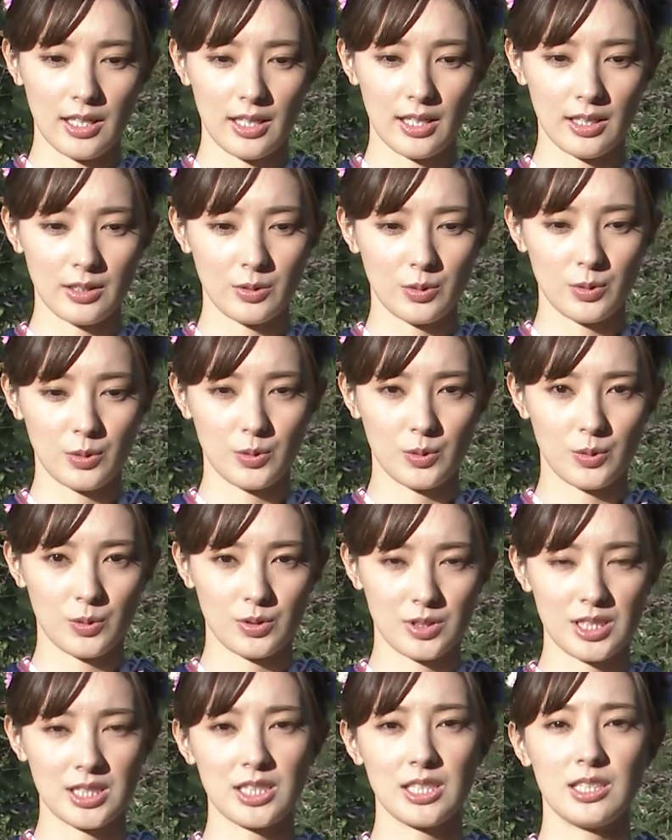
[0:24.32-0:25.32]
あの
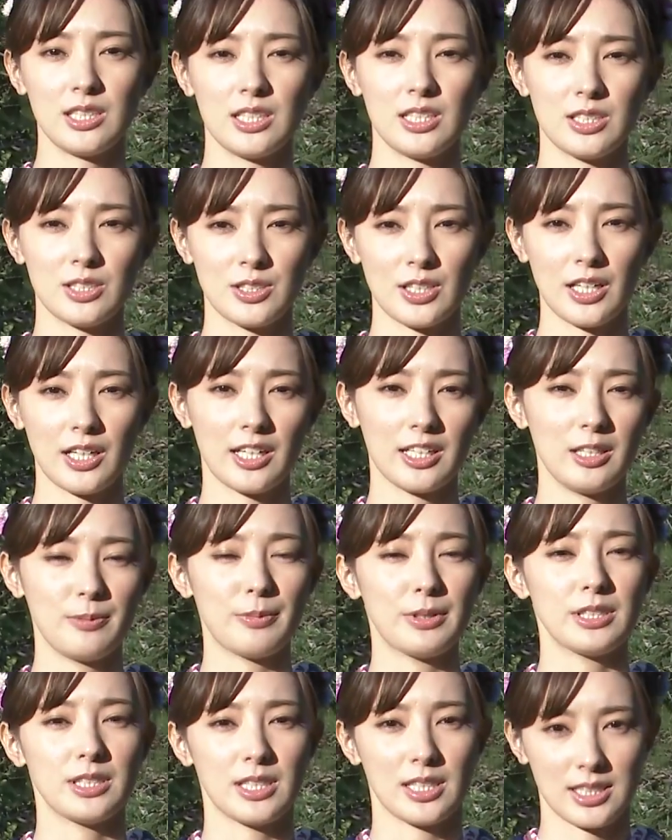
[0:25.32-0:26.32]
自信につながり
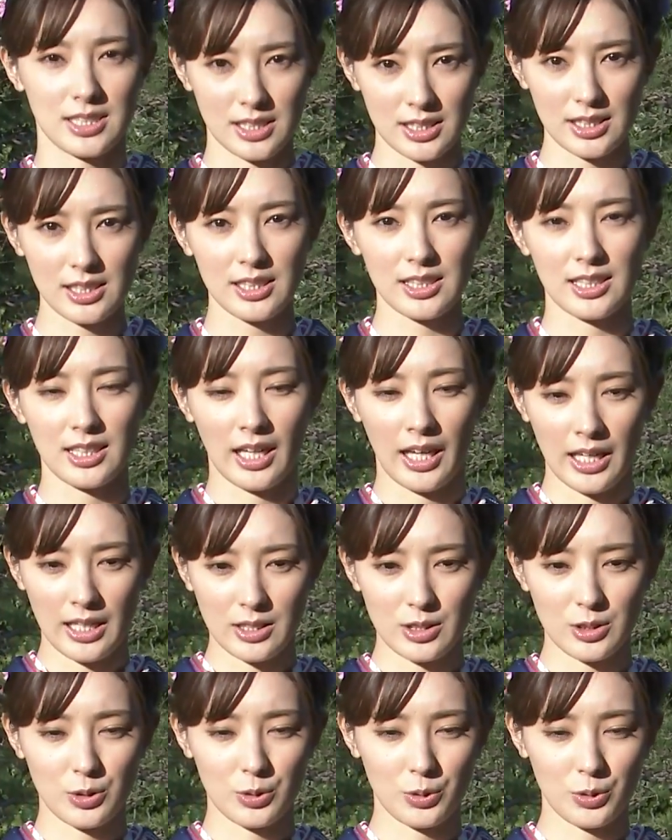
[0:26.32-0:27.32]
ましたし
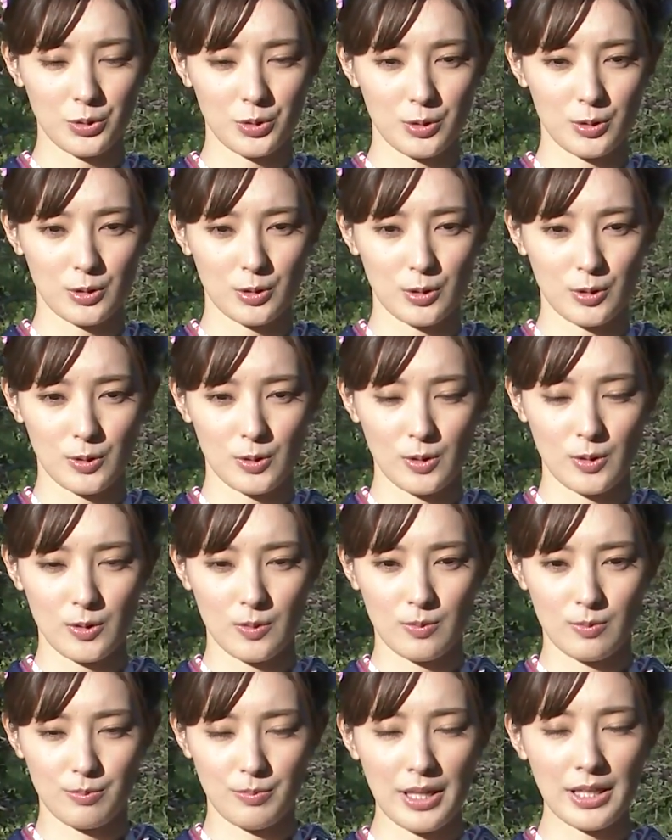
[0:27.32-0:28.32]
すごく
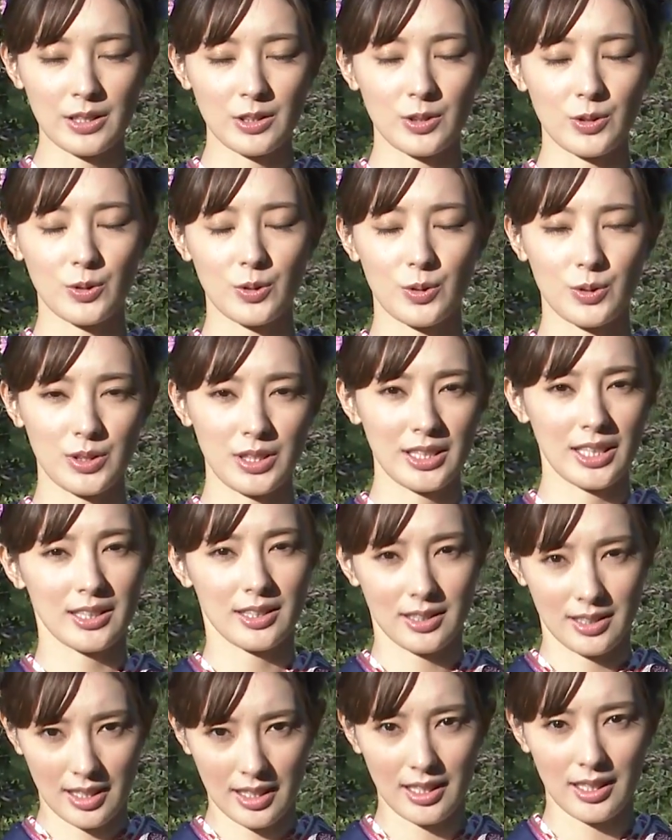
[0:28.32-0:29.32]
勉強になっ
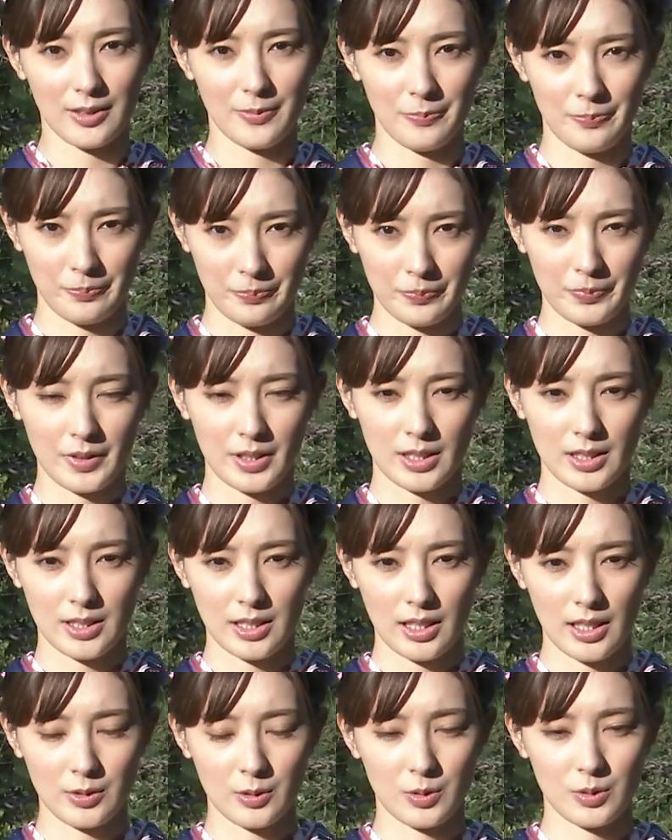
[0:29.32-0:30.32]
た
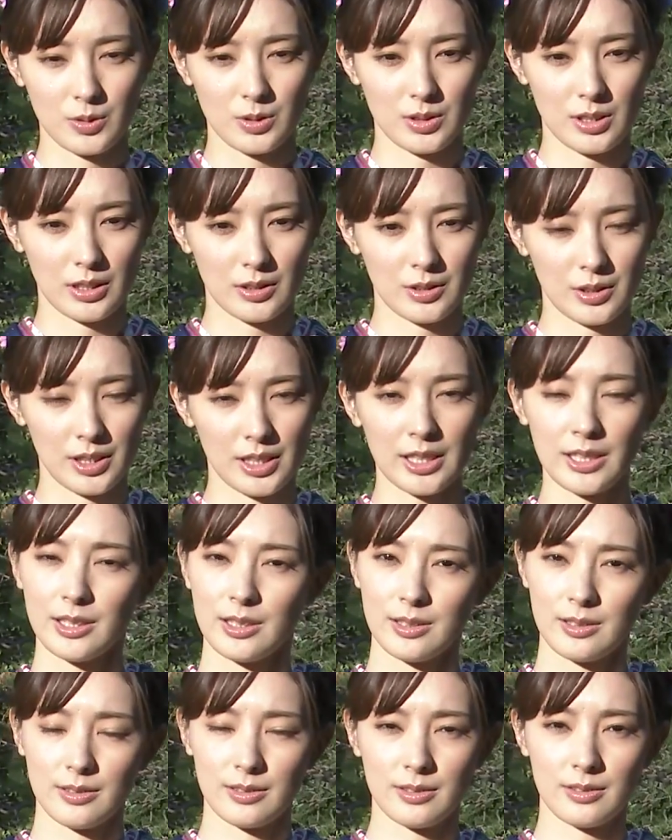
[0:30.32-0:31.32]
作
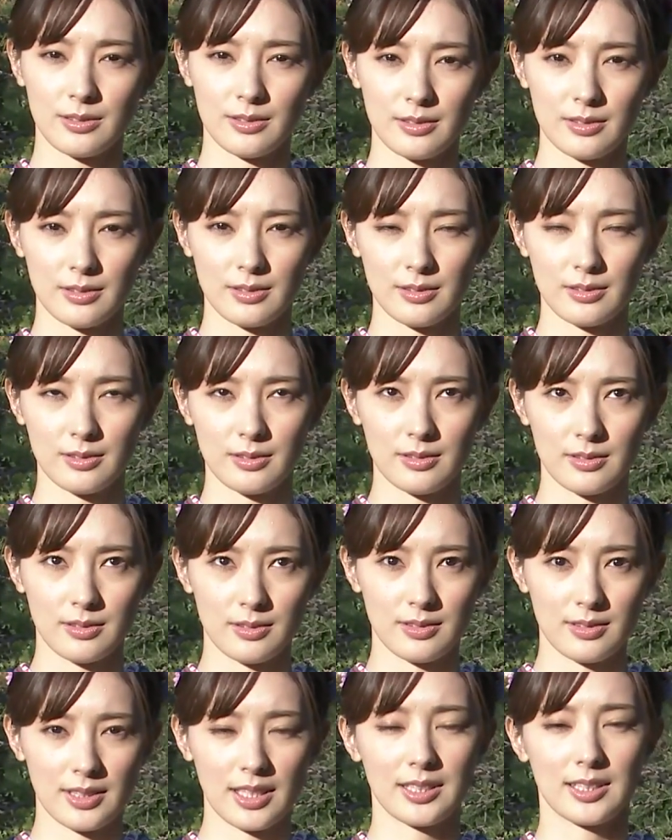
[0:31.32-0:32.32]
品
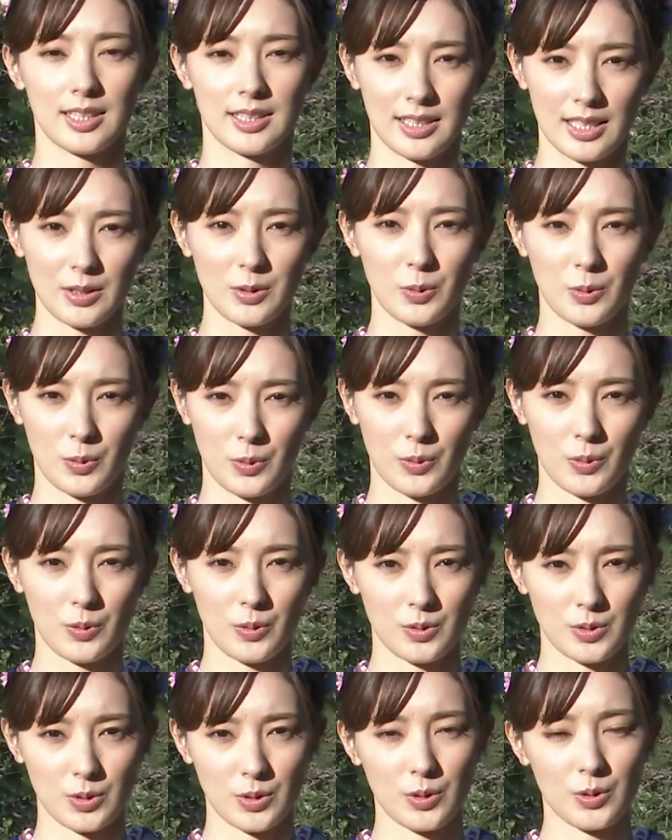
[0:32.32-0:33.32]
だったなと
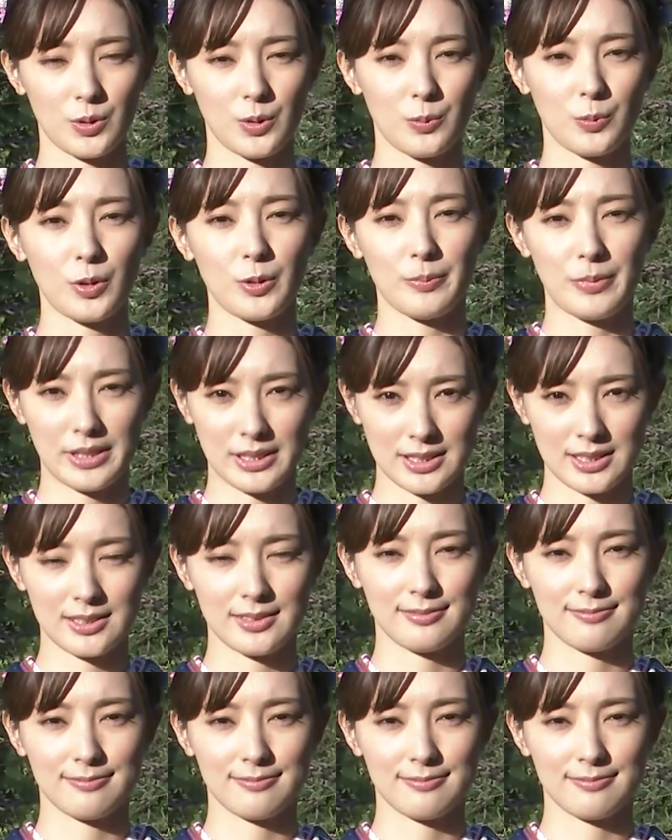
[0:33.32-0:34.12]
すごく思います